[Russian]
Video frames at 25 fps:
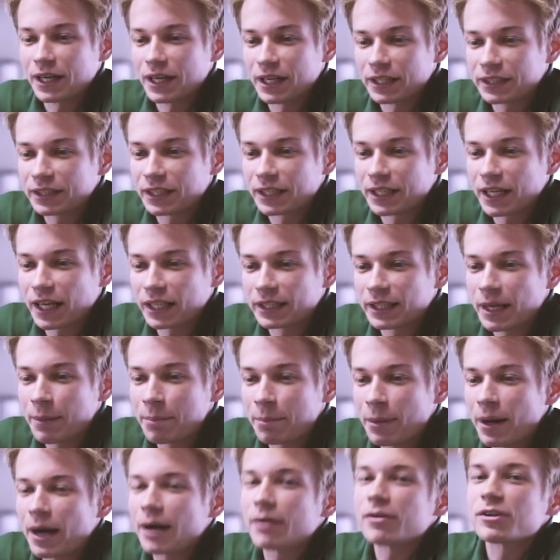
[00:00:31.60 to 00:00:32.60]
– это я
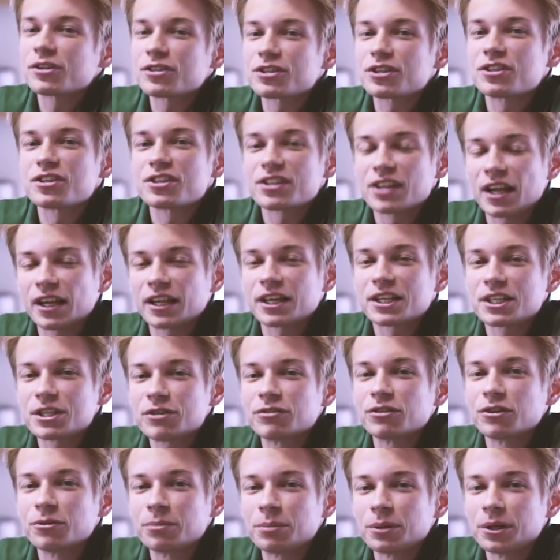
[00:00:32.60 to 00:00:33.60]
добавился и стал
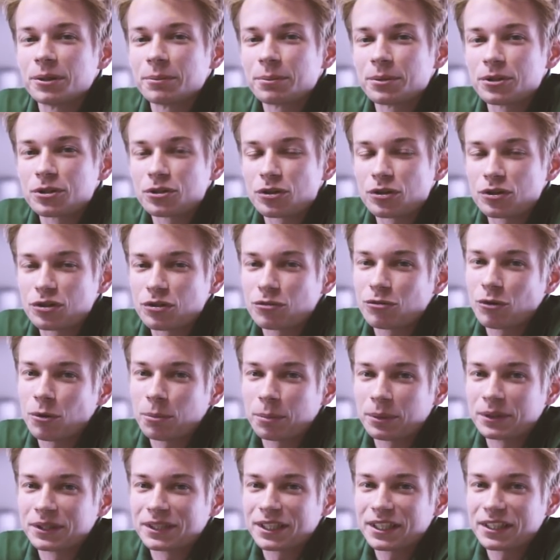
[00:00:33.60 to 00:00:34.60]
активно переписываться в
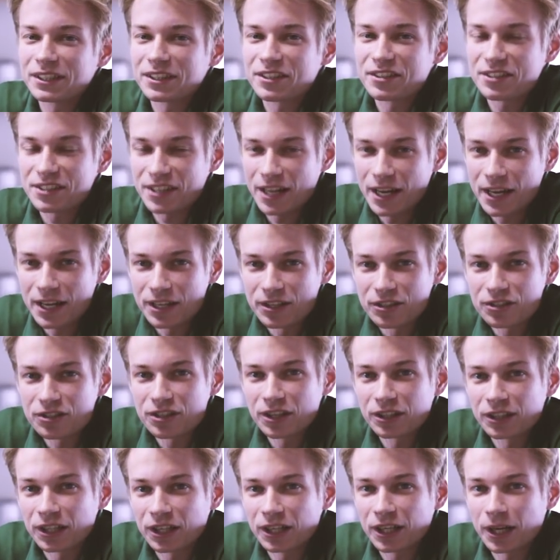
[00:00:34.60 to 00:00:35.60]
Open Data Science,
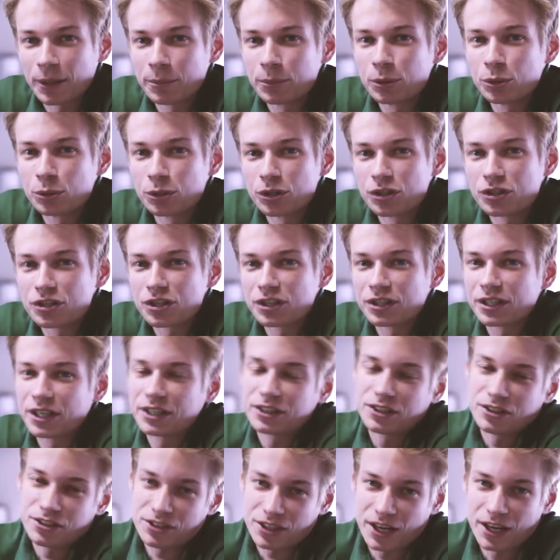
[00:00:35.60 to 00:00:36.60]
это community
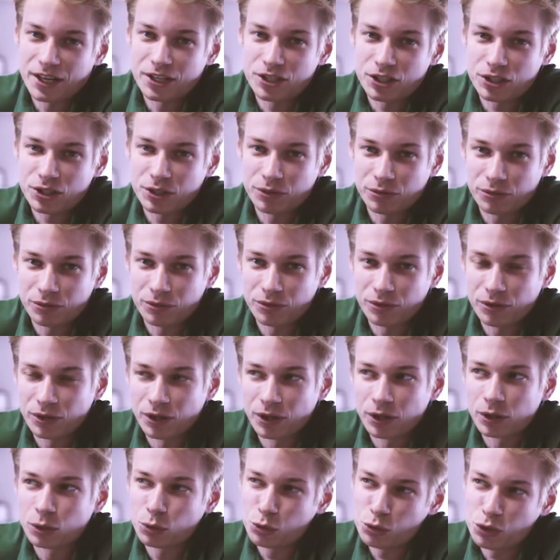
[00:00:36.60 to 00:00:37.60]
Data Scientist
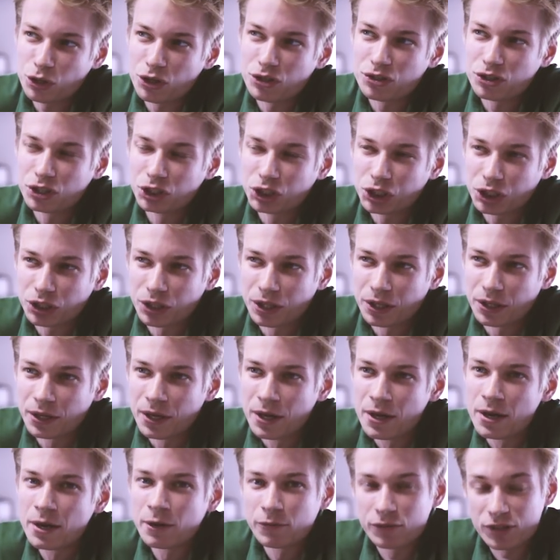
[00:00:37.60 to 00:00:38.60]
э, русскоязычная
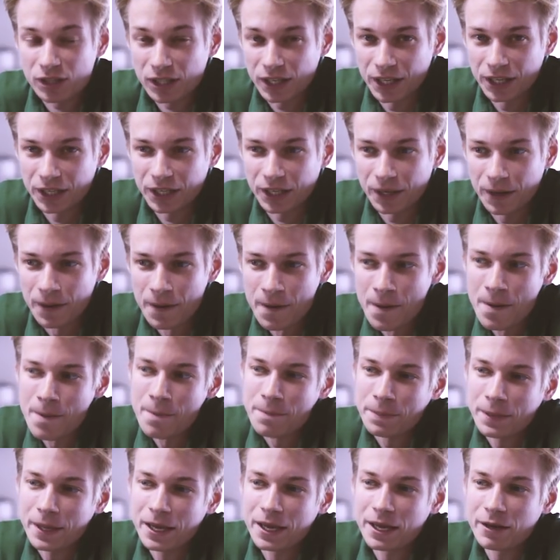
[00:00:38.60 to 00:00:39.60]
в Slack.
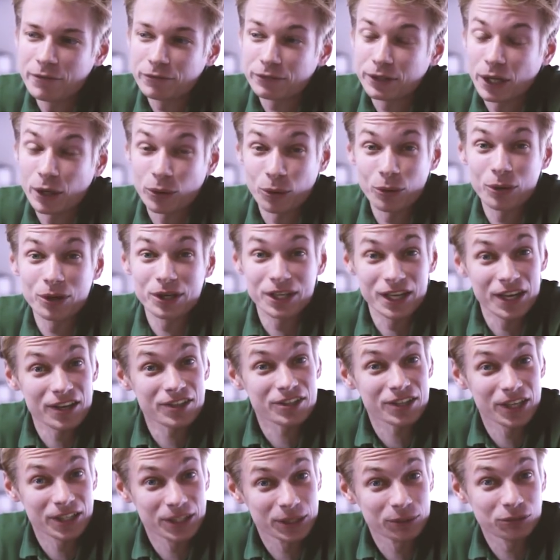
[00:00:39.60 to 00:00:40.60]
И второе – я
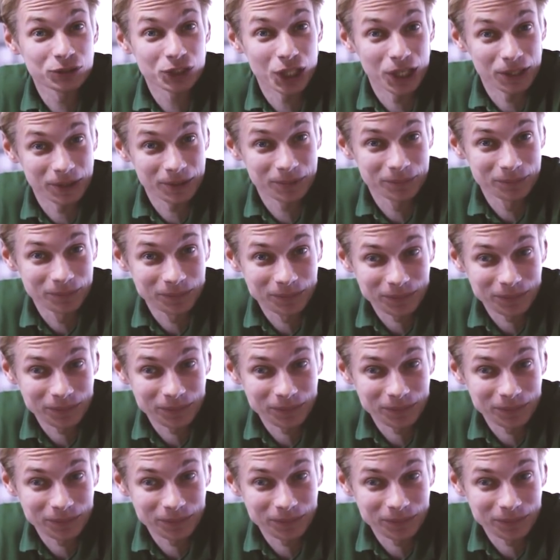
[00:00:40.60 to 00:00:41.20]
сходил в шаг.